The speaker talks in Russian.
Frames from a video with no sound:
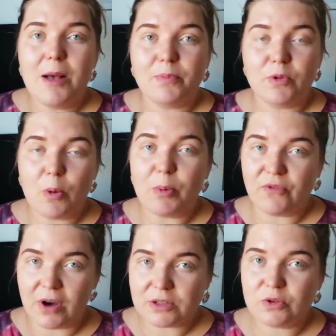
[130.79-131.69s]
Но по
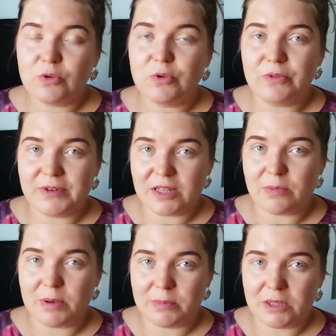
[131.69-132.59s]
факту в
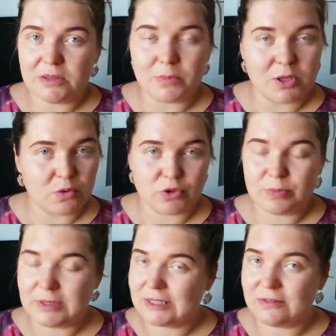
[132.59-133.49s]
этот момент мне уже
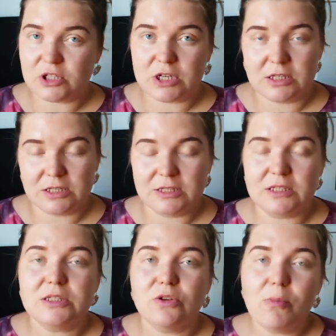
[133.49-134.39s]
было совершенно не
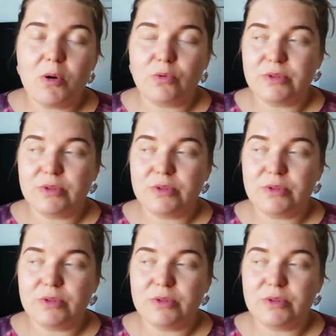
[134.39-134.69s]
до съемок.